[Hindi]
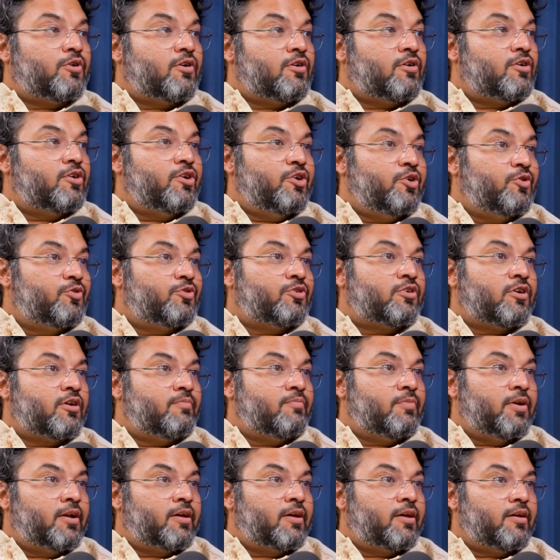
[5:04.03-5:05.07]
प्रोटॉन और
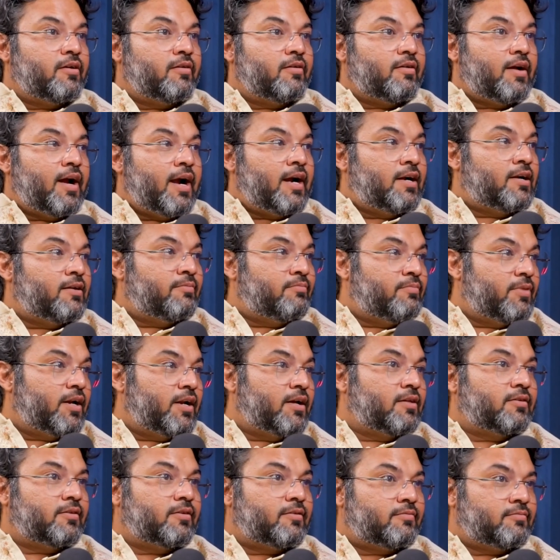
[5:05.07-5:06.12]
न्यूट्रॉन मिलके एटम
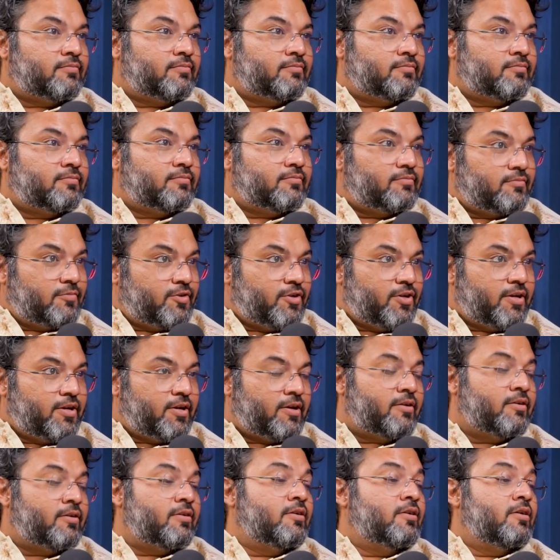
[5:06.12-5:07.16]
बनाता है
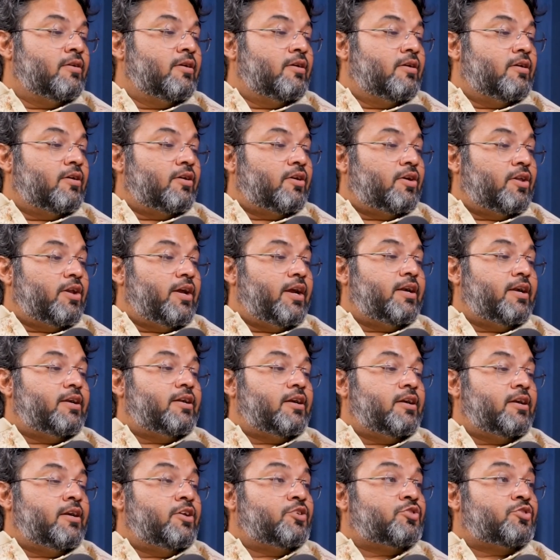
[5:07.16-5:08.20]
ठीक है
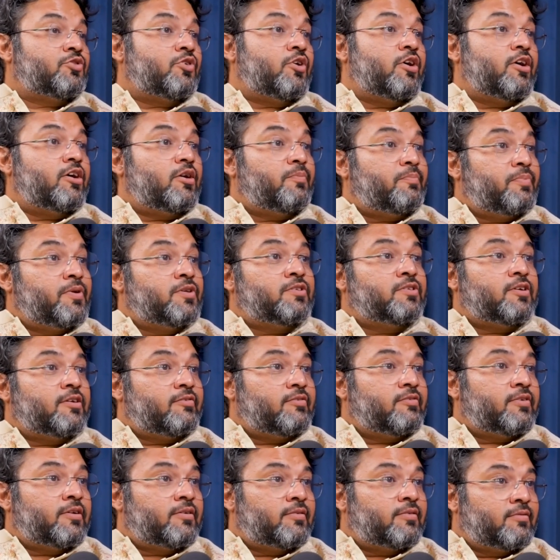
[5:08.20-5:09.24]
क्रिएटर डिस्ट्रॉयर
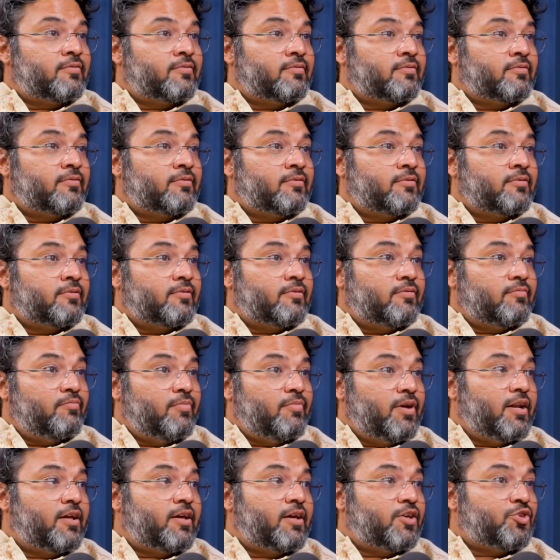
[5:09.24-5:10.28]
प्रिजर्वर
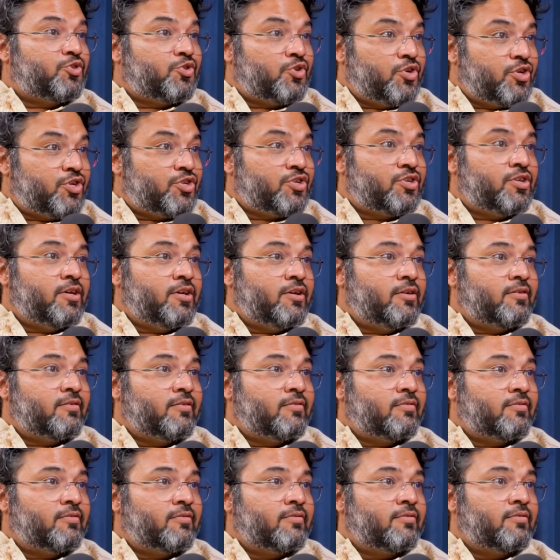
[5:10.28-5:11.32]
मिलके सृष्टि
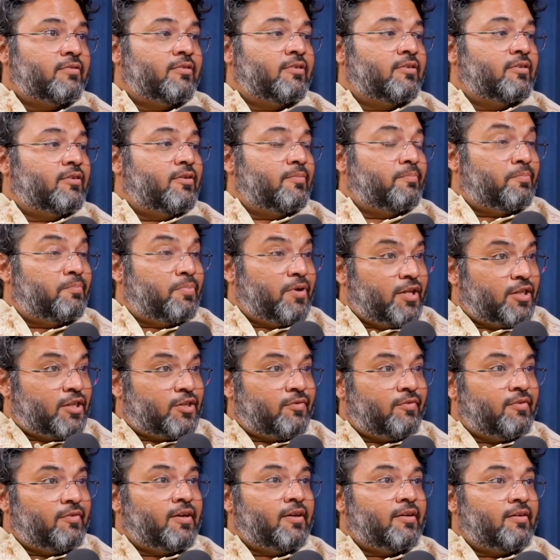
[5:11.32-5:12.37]

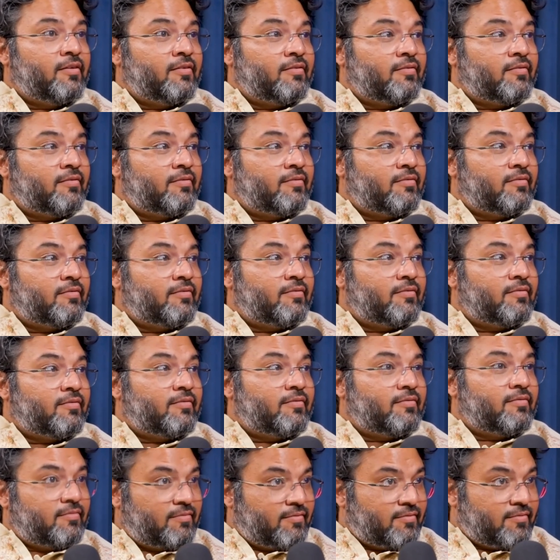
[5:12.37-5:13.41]
पृथ्वी
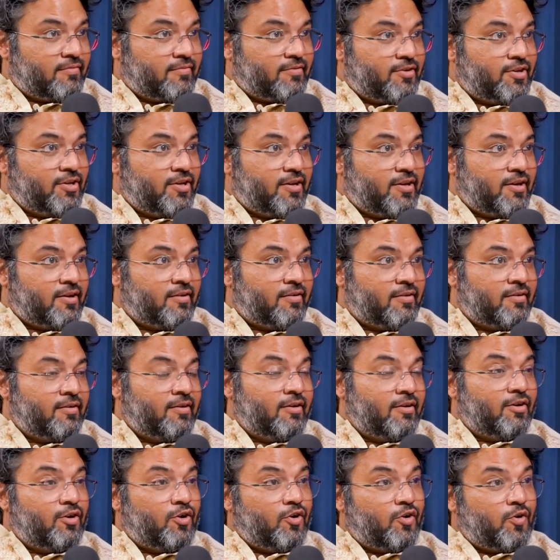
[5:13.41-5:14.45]
ठीक है
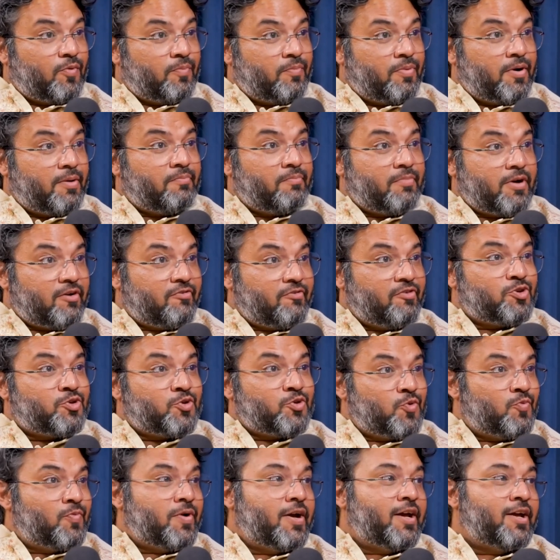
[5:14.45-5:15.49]
और ब्रह्मा
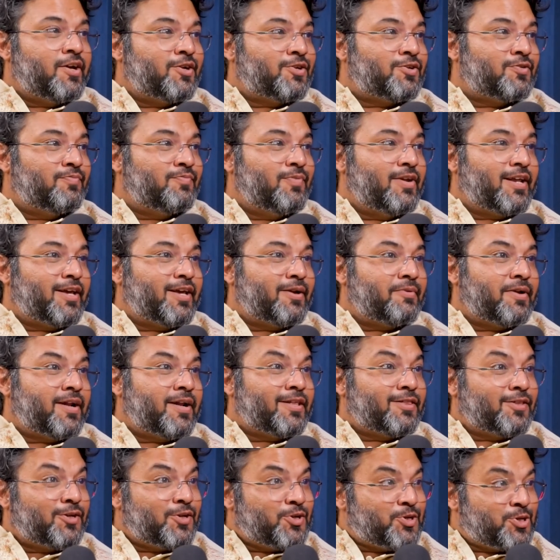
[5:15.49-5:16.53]
विष्णु महेश मिलके
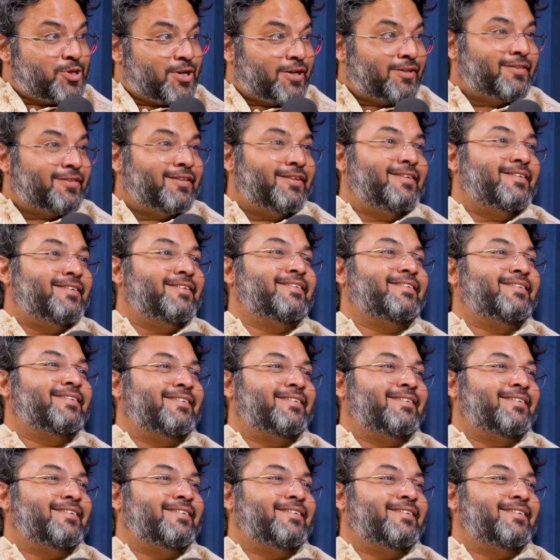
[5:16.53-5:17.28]
बनाते हैं शक्ति